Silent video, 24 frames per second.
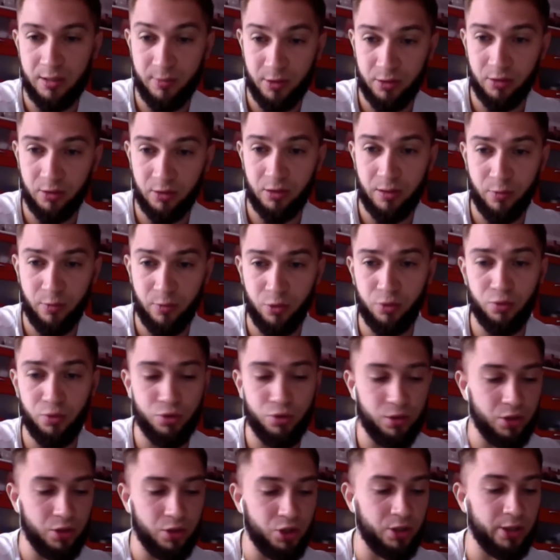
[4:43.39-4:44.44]
И мы эту работу
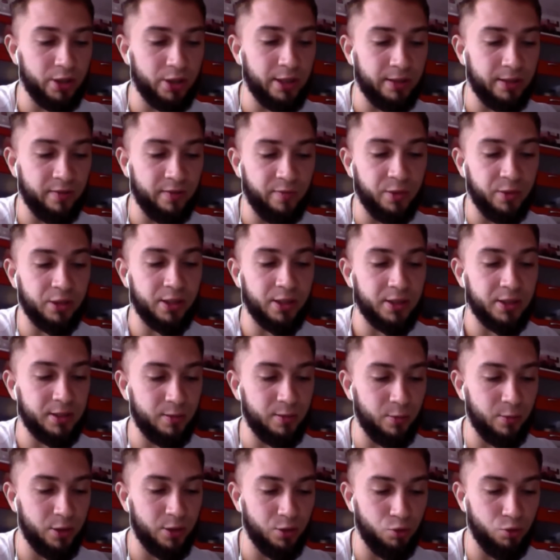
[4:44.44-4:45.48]
уже начинали там в 2015
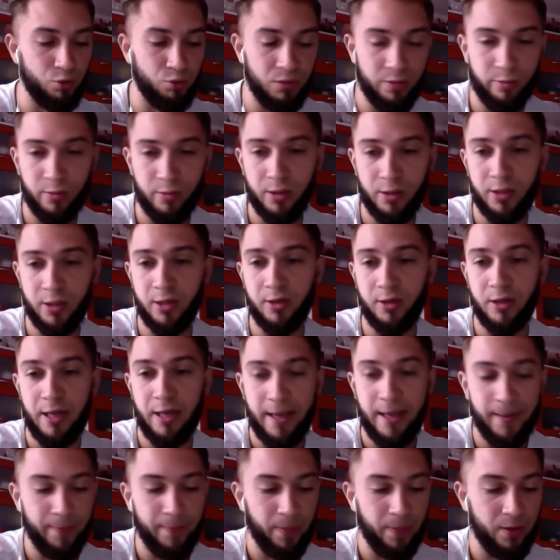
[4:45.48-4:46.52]
году. Мне помогал
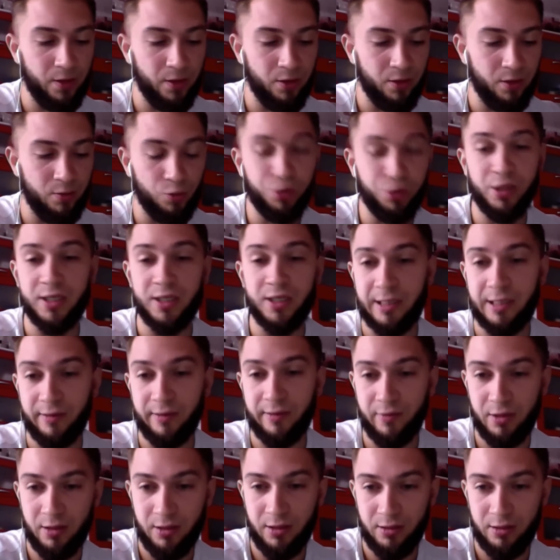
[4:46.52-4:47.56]
мой
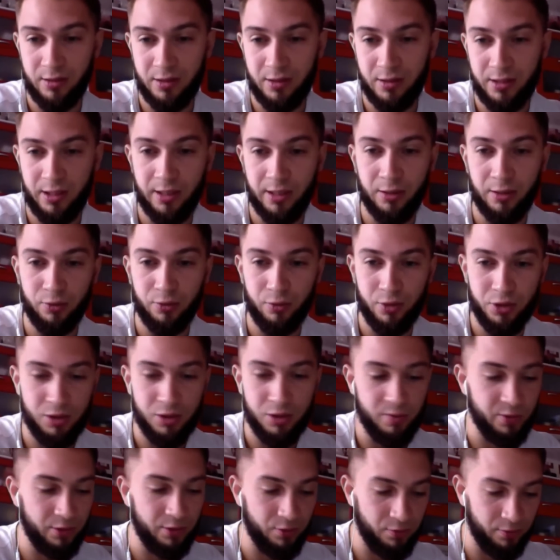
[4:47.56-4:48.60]
наставник, это Сергей Анатольевич
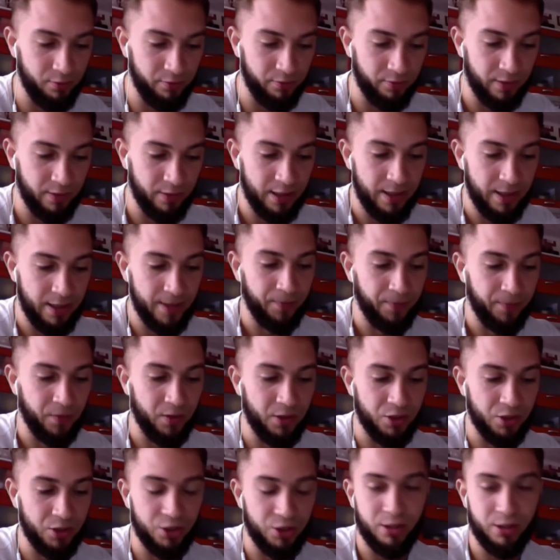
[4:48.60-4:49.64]
Сибиряков.
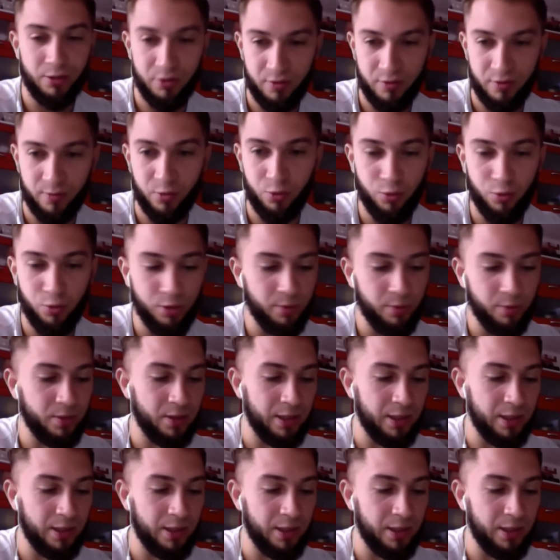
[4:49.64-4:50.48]
Я считаю своим другом,